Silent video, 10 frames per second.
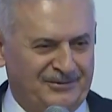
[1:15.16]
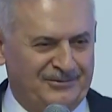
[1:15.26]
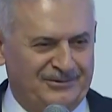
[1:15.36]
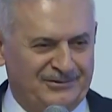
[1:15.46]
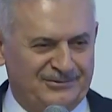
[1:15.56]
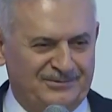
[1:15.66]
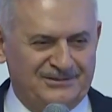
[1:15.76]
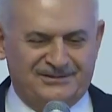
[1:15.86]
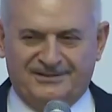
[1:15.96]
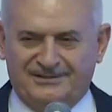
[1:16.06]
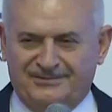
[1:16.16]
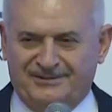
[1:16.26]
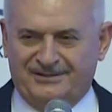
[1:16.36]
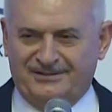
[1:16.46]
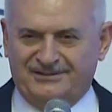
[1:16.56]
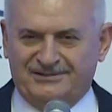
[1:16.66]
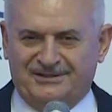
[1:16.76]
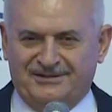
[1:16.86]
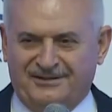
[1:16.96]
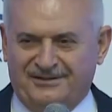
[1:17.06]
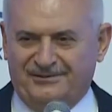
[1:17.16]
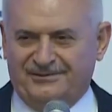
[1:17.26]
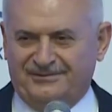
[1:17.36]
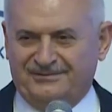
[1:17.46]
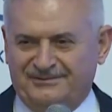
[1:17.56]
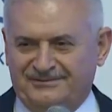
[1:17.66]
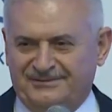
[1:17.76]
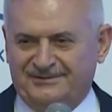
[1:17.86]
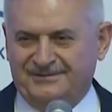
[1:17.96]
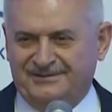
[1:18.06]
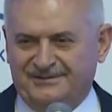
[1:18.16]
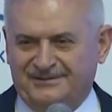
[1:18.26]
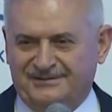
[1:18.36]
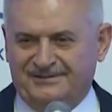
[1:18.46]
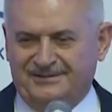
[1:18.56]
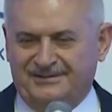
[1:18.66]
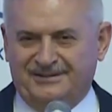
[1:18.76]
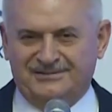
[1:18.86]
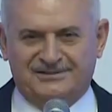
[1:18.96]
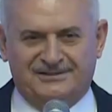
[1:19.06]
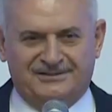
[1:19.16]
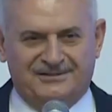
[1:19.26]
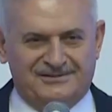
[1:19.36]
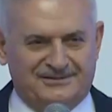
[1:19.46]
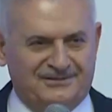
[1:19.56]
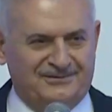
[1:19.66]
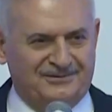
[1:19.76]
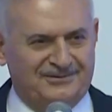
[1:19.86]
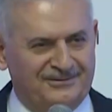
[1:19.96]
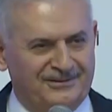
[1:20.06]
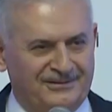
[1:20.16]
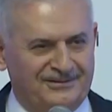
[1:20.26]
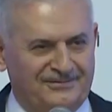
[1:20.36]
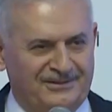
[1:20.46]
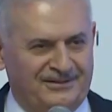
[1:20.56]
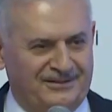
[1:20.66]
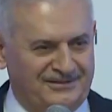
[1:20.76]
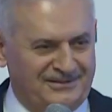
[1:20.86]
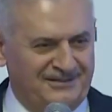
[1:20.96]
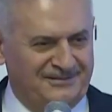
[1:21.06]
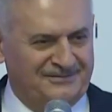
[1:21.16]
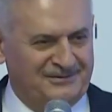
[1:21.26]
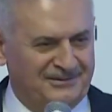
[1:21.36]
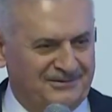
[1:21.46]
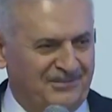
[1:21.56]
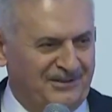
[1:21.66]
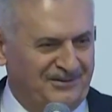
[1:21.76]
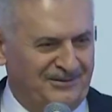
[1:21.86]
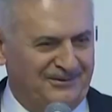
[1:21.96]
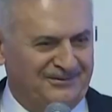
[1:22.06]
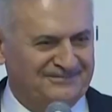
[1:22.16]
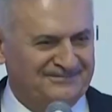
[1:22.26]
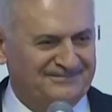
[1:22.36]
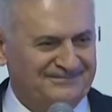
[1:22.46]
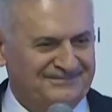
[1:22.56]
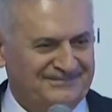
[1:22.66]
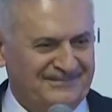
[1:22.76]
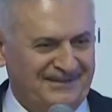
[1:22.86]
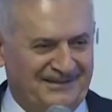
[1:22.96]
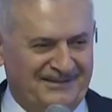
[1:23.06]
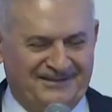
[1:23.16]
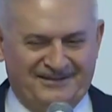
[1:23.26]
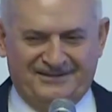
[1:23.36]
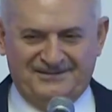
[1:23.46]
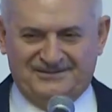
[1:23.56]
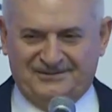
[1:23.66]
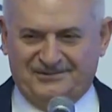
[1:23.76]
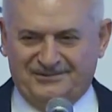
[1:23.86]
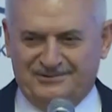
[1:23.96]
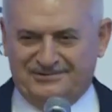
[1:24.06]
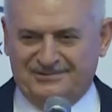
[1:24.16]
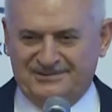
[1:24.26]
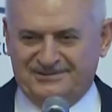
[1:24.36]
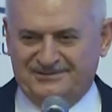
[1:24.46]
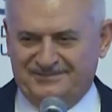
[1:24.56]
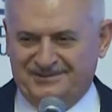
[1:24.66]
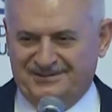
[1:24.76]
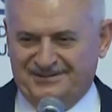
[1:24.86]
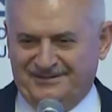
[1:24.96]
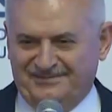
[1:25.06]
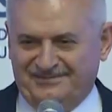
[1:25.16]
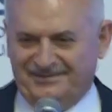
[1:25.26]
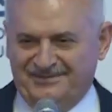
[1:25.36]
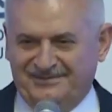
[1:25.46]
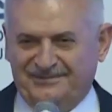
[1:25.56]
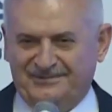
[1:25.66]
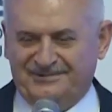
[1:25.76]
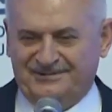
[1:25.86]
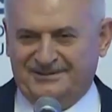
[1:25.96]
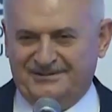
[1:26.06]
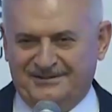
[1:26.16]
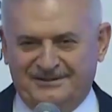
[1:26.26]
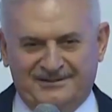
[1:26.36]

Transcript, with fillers: Konuşmacılar birer ikişer geliyor. Dinleyiciler de sıkılıyor. Onlar da birer ikişer çıkıp gidiyor. Neyse konuşmacının biri gelip kürsüye